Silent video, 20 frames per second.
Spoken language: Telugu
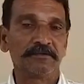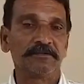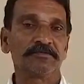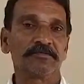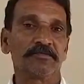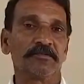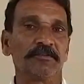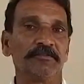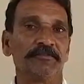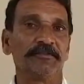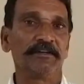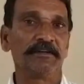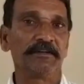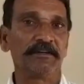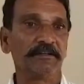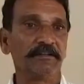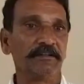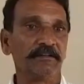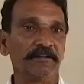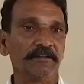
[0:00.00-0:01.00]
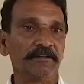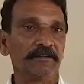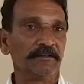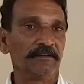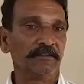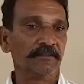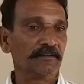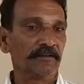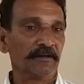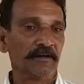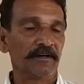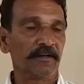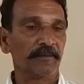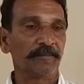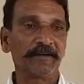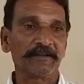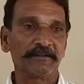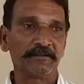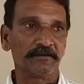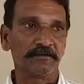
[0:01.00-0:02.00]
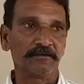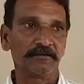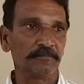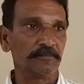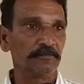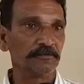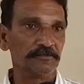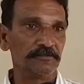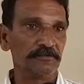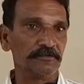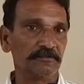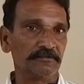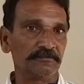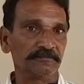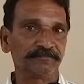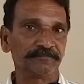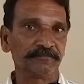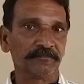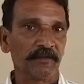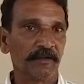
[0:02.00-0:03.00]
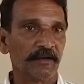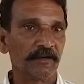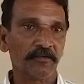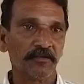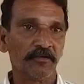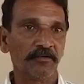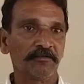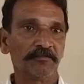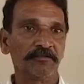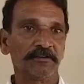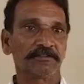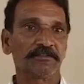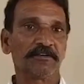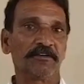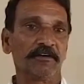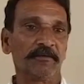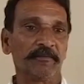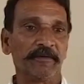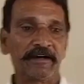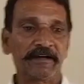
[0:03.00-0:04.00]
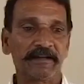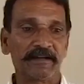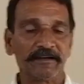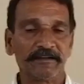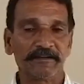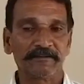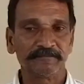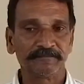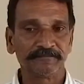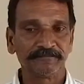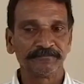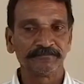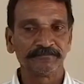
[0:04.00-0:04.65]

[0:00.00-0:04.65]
తీసుకోవడం ఏంటి పెద్దలు పూజ్యులు ఆయన గౌరవిస్తాం అన్నమాటకి మాటకి